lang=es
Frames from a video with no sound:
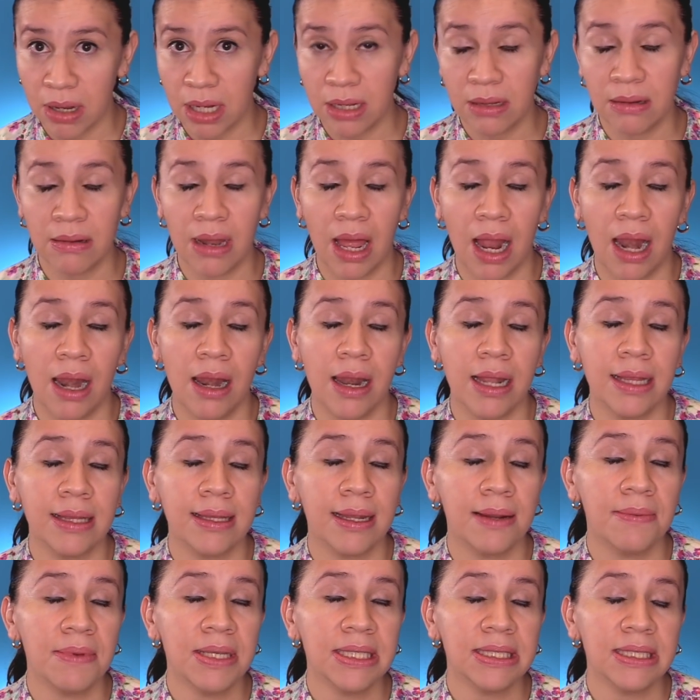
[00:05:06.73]
En, la
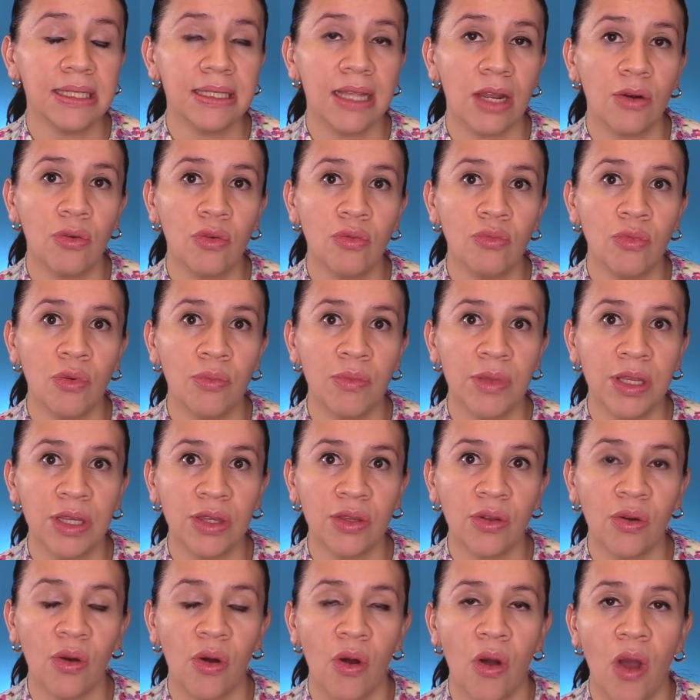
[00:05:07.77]
entrevista en algún
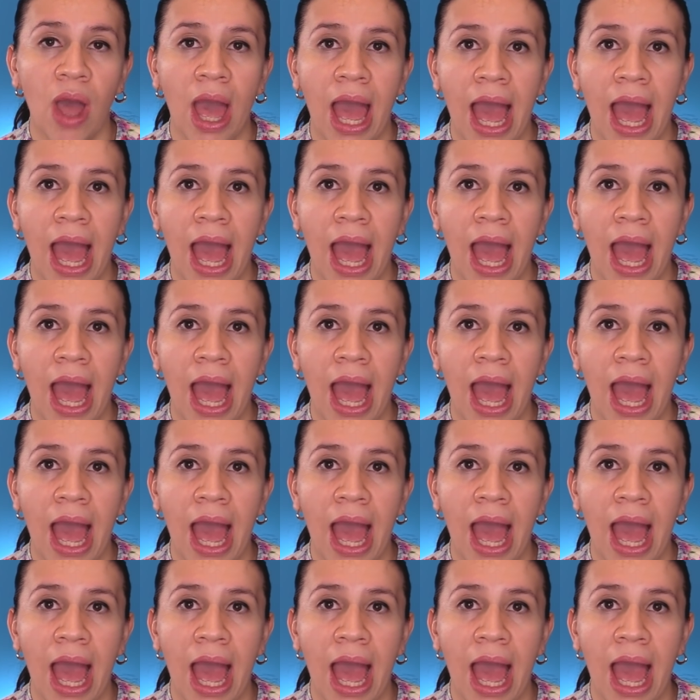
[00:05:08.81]
momento